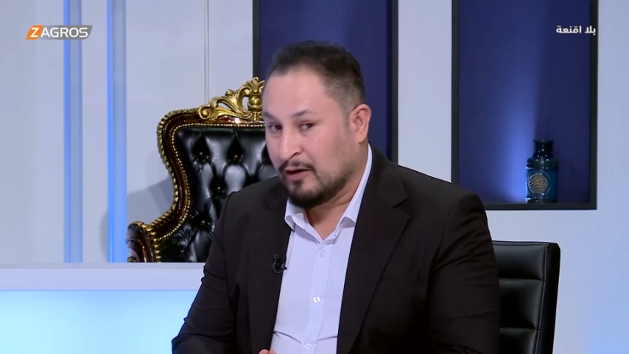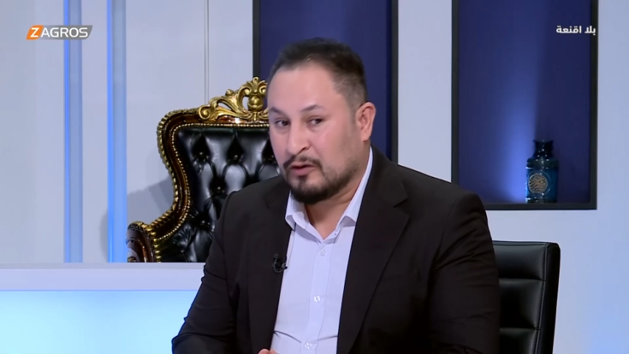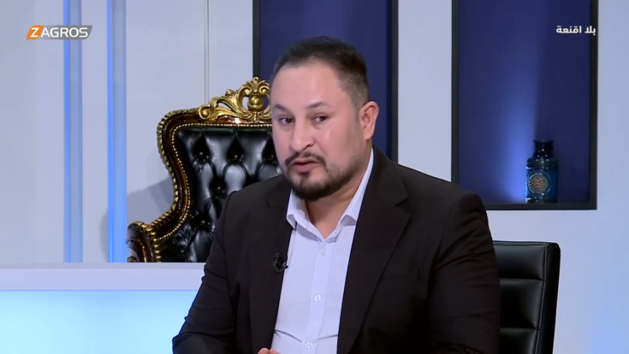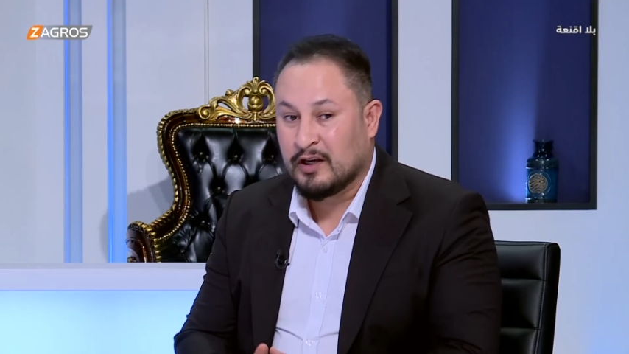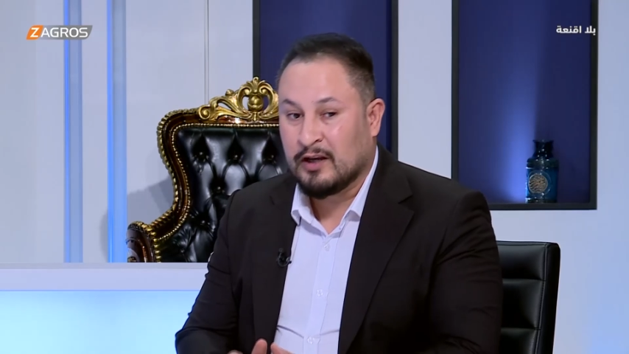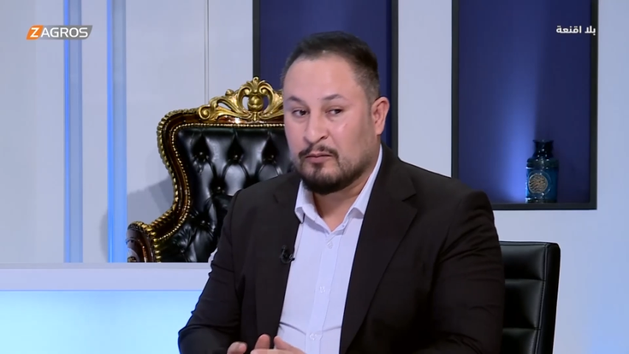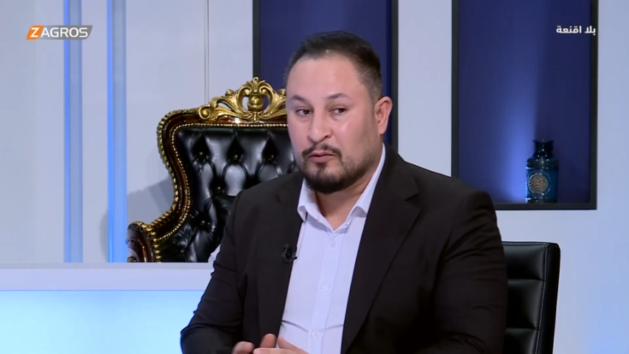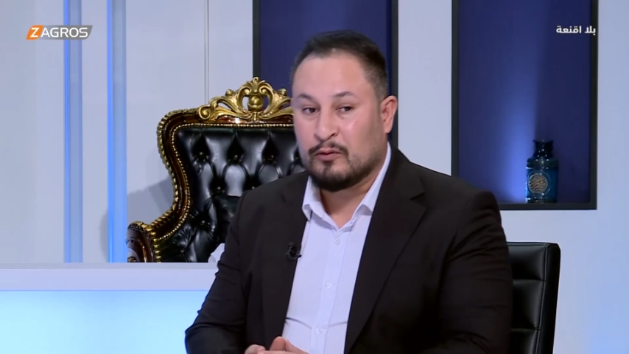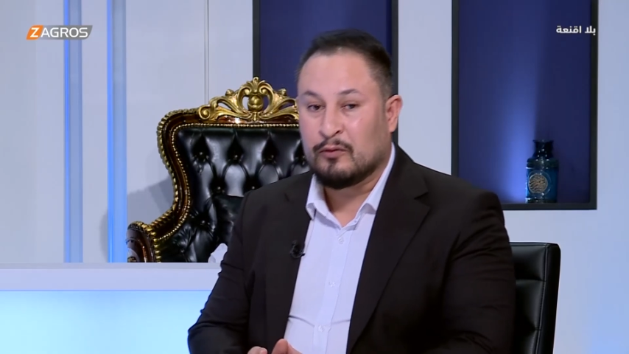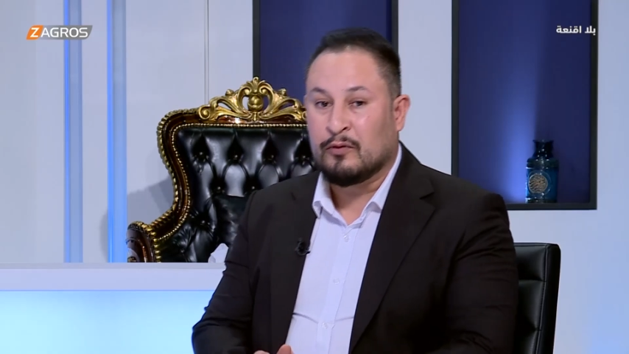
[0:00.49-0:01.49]
الحسين
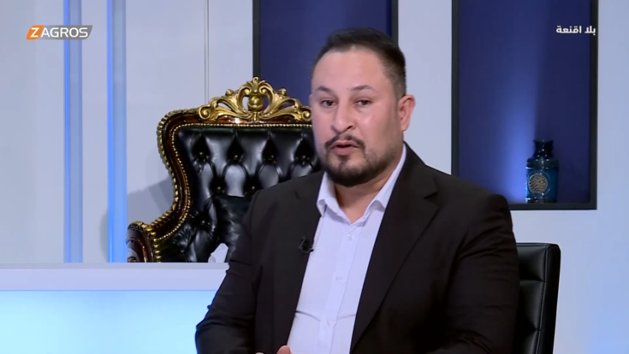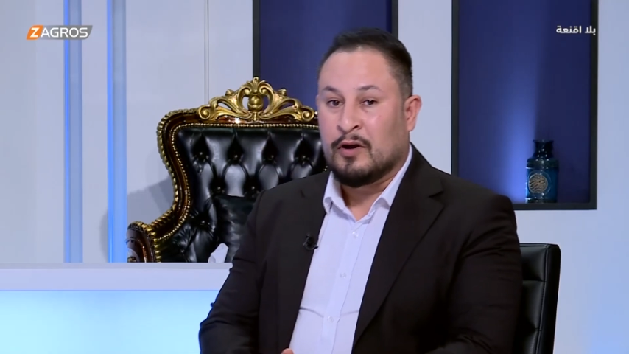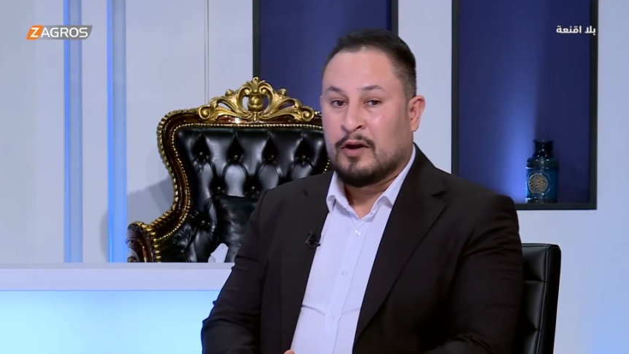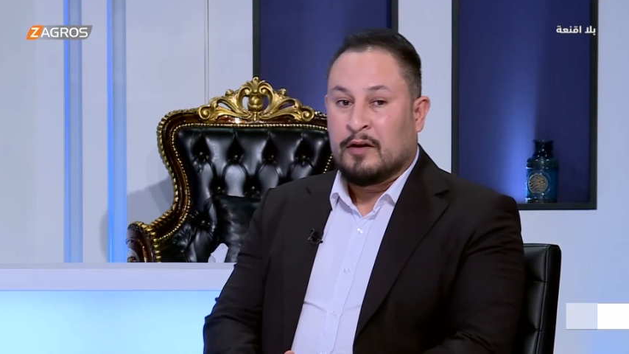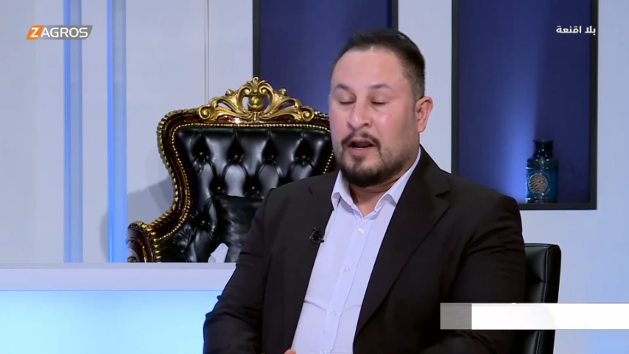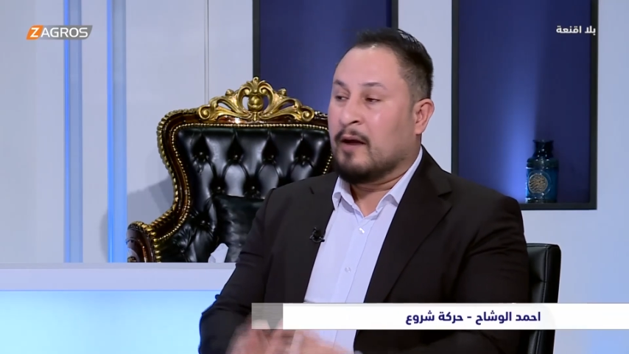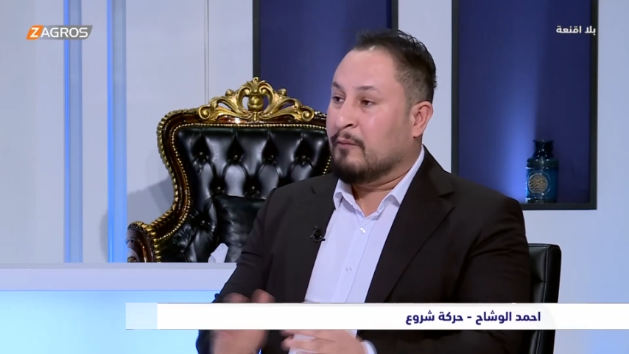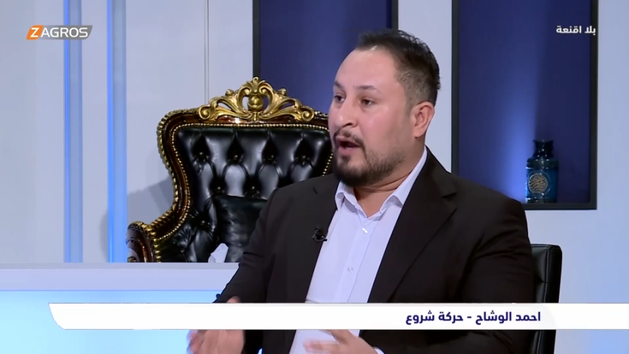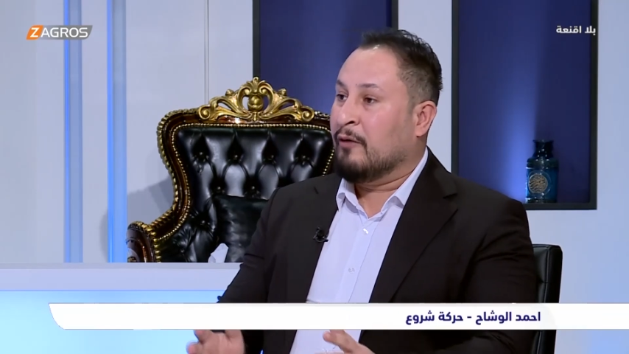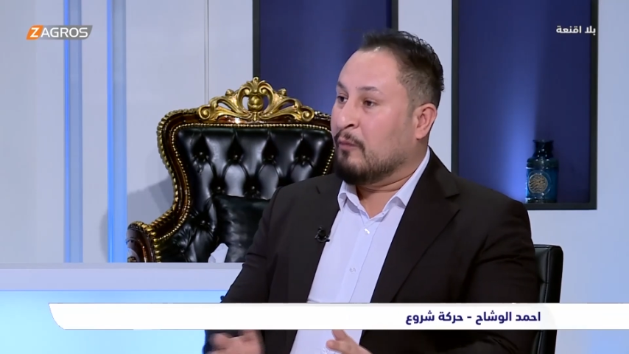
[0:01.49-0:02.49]
مو
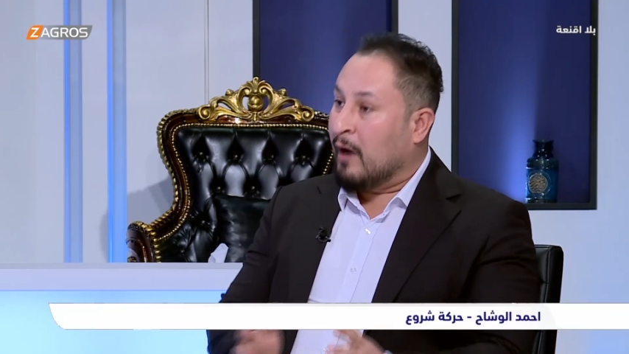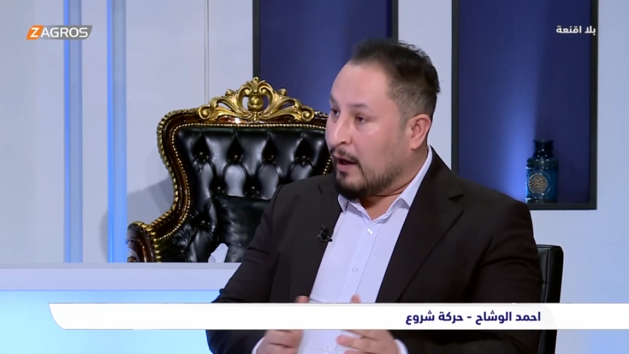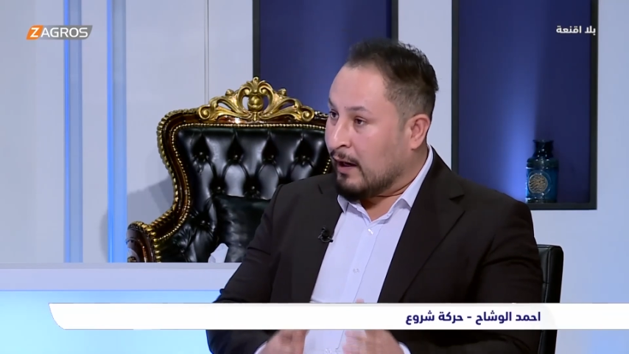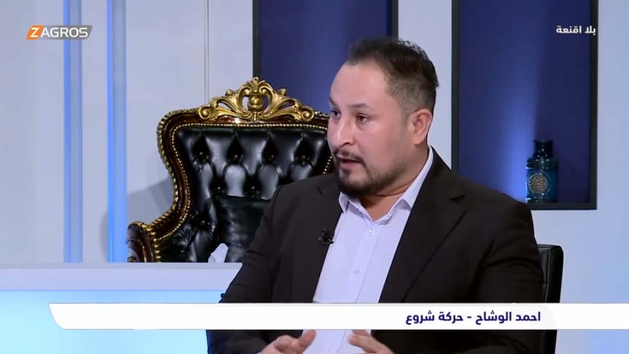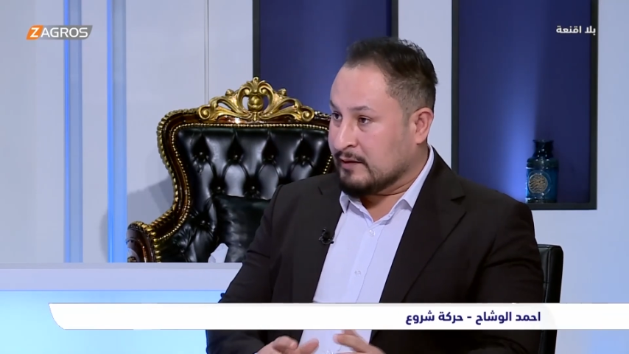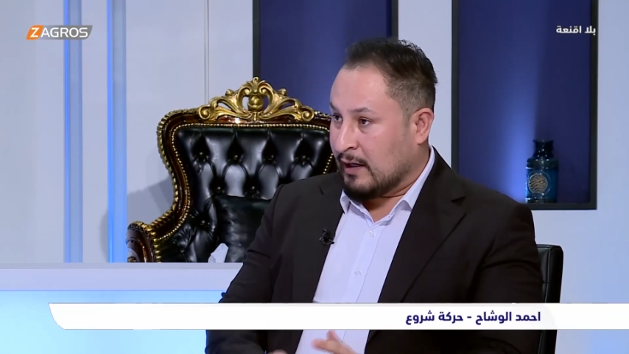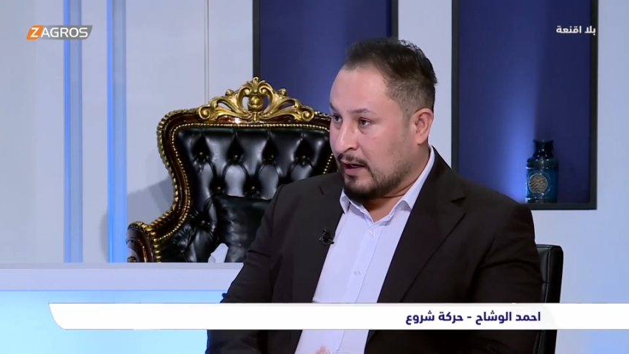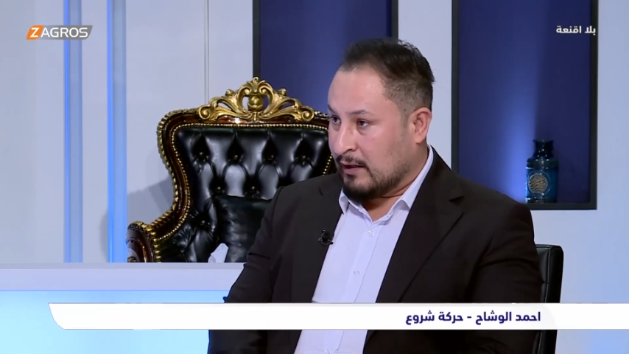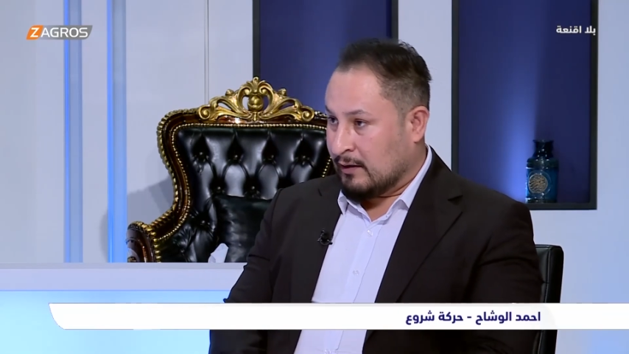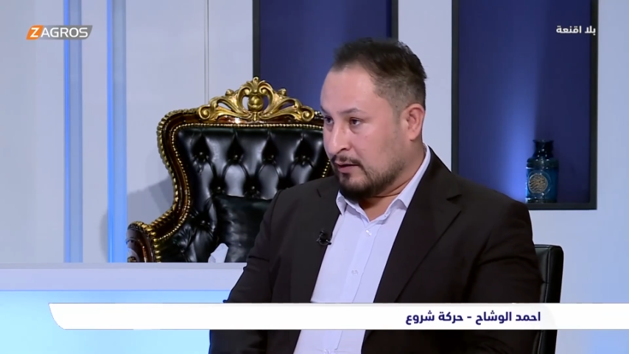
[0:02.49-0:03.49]
نعم نحن مع
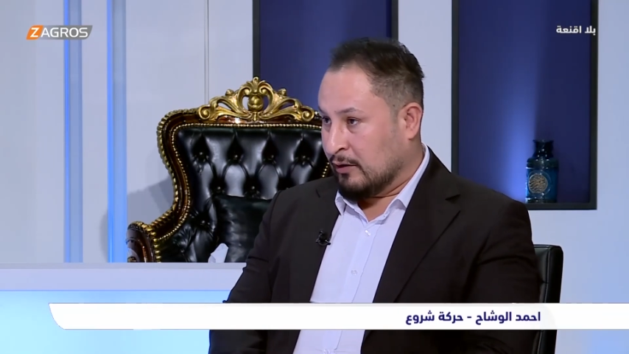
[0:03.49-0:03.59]
العزاء